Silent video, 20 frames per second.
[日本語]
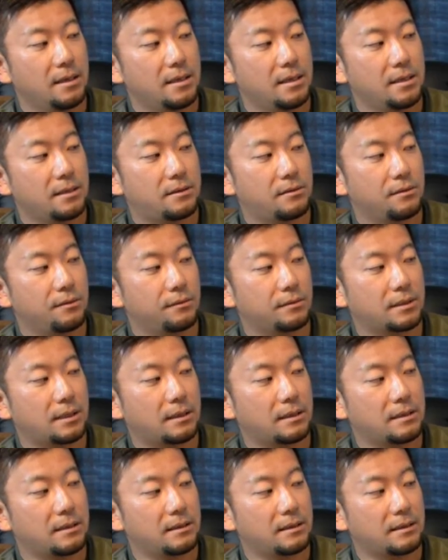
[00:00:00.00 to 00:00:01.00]
行くよう
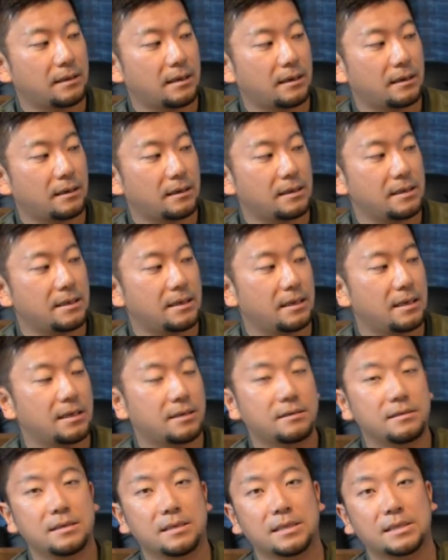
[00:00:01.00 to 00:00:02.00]
ななかなか行かない
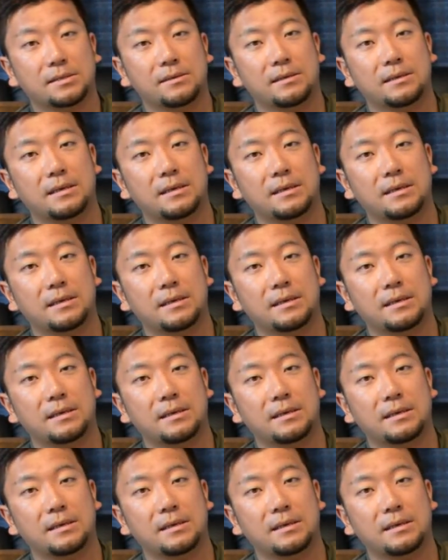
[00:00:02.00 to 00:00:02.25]
国ですそれ